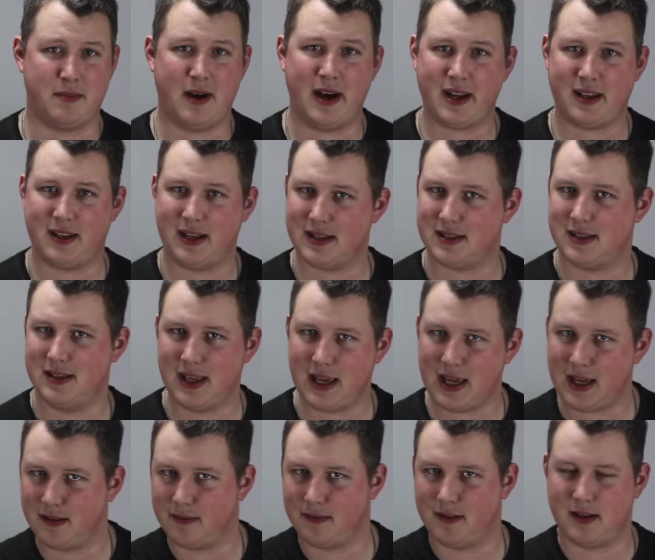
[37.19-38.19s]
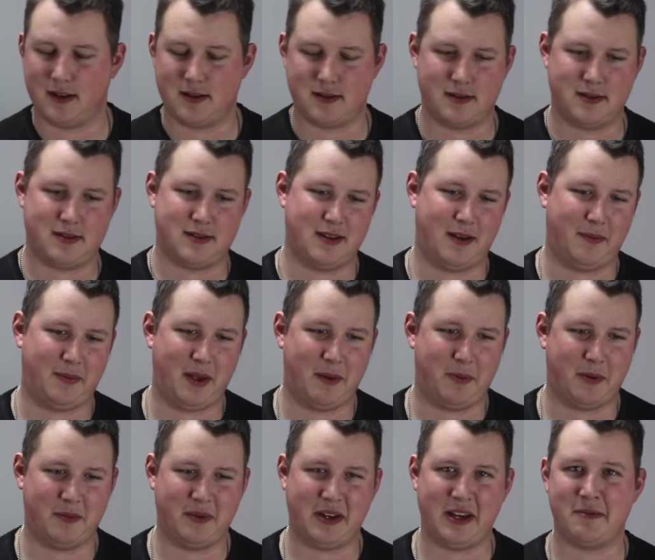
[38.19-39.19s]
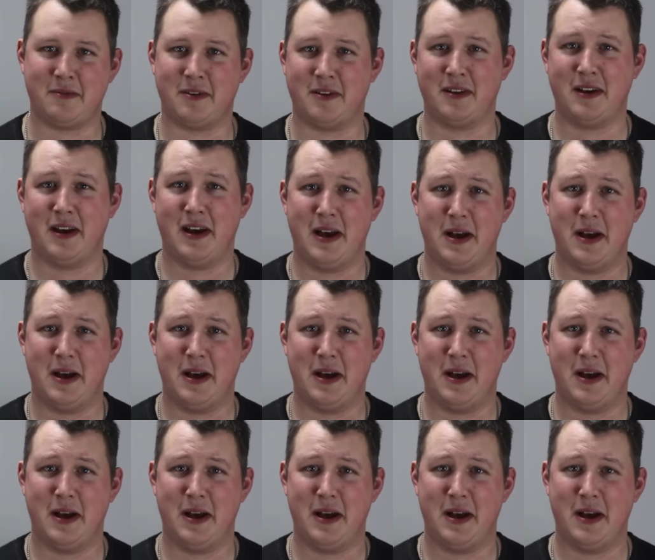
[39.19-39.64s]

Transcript: Macht das nicht, weil ansonsten habt ihr Probleme